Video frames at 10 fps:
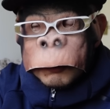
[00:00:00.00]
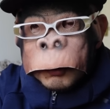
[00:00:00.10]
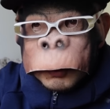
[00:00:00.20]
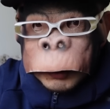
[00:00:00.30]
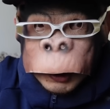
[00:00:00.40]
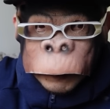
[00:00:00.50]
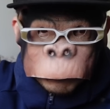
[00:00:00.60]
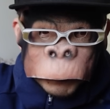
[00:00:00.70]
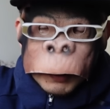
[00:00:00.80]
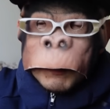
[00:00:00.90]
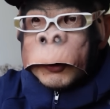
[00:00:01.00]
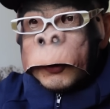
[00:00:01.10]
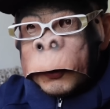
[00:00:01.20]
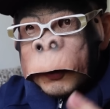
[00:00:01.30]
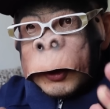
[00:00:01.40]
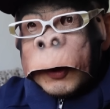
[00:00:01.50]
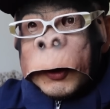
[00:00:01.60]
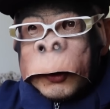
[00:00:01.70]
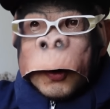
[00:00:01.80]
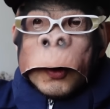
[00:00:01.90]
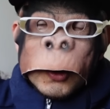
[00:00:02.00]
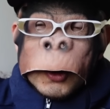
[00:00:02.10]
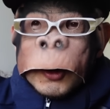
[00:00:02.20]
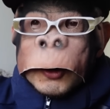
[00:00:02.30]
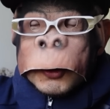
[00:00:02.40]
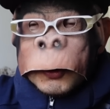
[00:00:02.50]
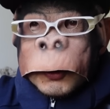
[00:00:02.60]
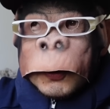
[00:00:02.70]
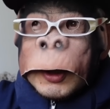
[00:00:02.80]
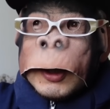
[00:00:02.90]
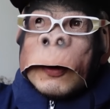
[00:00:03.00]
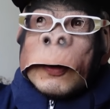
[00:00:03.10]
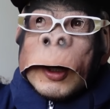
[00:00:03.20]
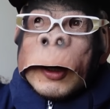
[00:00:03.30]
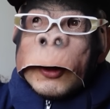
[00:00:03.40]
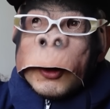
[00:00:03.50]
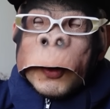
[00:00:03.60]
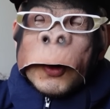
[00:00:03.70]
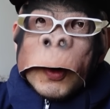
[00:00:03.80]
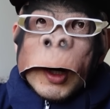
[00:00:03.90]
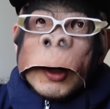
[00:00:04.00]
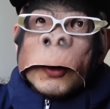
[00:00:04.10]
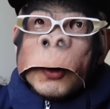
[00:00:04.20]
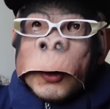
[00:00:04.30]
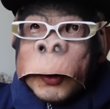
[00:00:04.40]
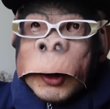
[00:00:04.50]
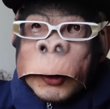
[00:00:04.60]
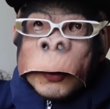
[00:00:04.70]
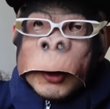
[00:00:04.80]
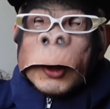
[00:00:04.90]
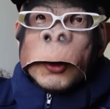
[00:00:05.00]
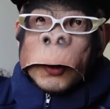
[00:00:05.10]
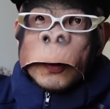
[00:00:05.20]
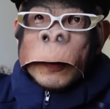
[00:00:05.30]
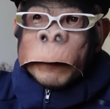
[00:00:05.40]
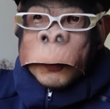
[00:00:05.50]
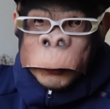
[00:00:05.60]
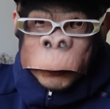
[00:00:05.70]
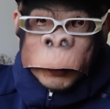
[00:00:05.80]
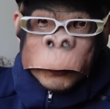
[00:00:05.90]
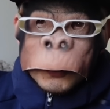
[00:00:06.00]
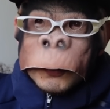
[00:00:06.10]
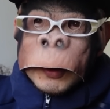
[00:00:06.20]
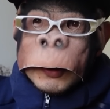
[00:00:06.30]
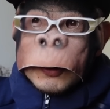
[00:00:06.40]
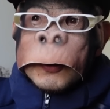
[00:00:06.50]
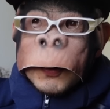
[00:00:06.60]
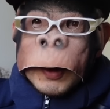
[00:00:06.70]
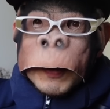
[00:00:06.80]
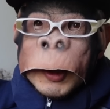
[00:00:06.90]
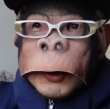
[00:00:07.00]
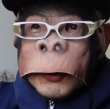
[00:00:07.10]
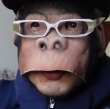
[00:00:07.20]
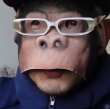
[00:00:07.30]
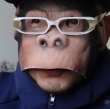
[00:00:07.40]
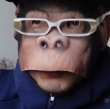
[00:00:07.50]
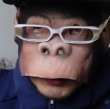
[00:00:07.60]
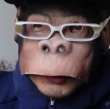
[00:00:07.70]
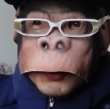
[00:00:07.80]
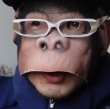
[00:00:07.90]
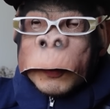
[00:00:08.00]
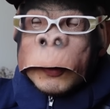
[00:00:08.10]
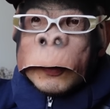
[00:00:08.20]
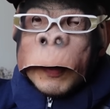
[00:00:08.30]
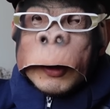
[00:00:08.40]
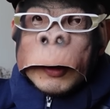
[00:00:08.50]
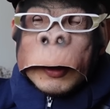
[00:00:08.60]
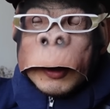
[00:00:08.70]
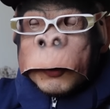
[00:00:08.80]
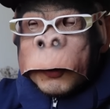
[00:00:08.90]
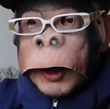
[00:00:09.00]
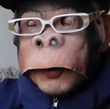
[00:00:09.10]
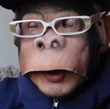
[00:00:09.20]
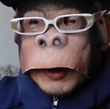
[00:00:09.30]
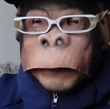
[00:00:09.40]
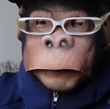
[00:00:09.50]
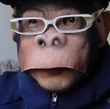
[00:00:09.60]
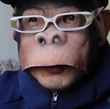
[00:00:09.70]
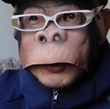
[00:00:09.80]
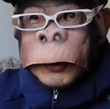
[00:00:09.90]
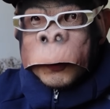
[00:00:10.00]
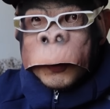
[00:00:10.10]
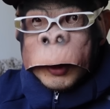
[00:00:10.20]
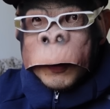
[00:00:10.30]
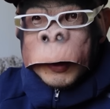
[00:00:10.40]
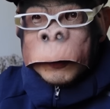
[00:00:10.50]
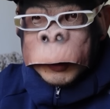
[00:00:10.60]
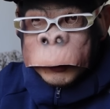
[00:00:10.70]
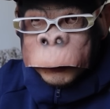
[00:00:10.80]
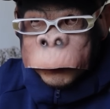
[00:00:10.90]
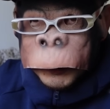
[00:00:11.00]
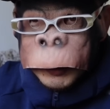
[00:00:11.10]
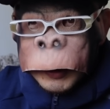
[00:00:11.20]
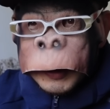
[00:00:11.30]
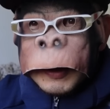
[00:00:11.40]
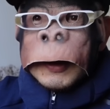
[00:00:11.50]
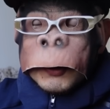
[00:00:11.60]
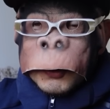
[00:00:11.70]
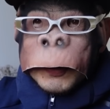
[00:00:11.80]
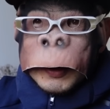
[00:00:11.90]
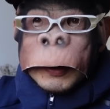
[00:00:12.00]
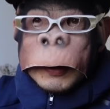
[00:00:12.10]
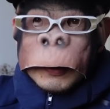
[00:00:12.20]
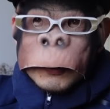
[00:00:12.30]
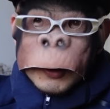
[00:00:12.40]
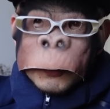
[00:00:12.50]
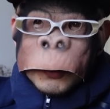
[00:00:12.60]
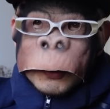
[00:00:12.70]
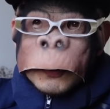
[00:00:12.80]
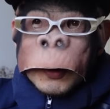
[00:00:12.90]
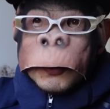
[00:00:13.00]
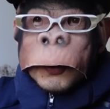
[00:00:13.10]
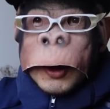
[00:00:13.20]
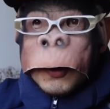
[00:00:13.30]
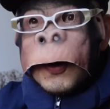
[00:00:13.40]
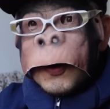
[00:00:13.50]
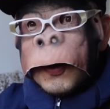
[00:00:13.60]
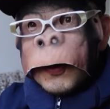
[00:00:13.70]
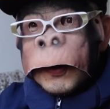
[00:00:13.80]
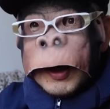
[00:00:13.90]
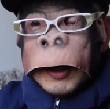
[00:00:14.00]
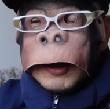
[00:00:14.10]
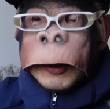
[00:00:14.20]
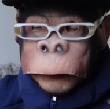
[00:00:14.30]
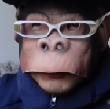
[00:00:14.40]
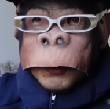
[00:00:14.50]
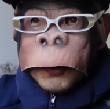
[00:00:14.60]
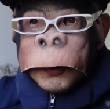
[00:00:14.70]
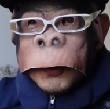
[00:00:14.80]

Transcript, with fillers: ということで、まあ順調に来てますと。順調に来てるんだけれども、あと土日のセッション。このシフィールド優先っていうのは、まあ月曜、ナイトゲーム、マンデーナイトのなので、土日に行われるセッションを見て、月曜日、スカット入りするかどうかを判断すると